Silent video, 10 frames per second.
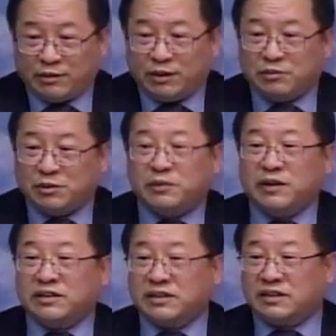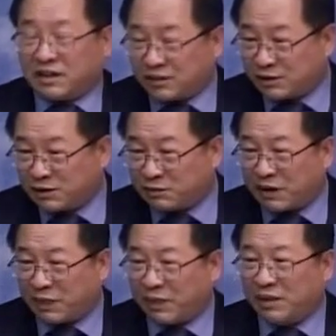물론 부모에 의해서
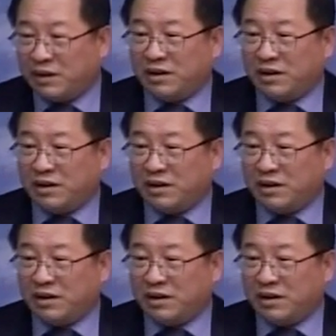자라셨지만